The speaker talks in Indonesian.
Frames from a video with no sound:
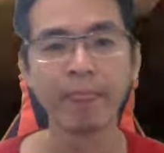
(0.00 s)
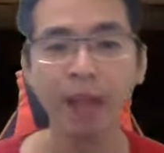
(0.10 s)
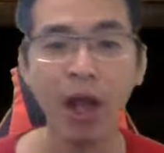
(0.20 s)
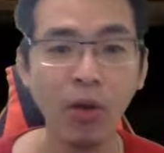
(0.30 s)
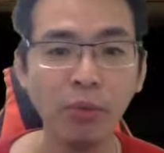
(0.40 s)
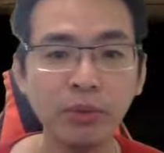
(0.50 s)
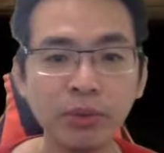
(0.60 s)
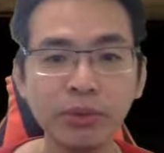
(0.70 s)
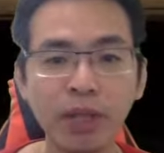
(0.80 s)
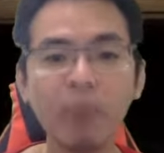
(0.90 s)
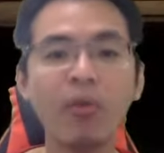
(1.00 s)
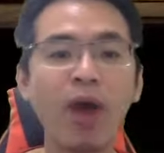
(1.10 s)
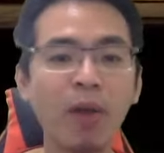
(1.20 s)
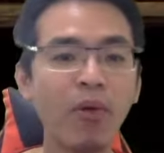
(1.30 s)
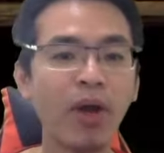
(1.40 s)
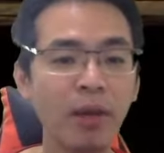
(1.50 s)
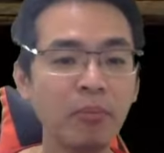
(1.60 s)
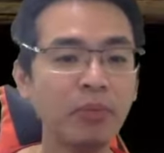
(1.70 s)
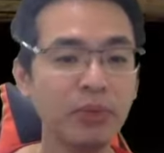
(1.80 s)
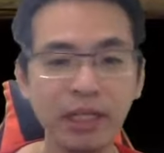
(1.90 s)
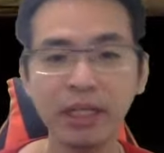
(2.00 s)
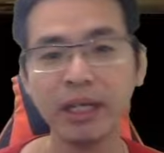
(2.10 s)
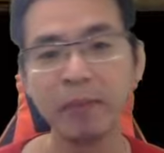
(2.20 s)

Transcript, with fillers: Kalau musuhnya mau mau moga blunder ya,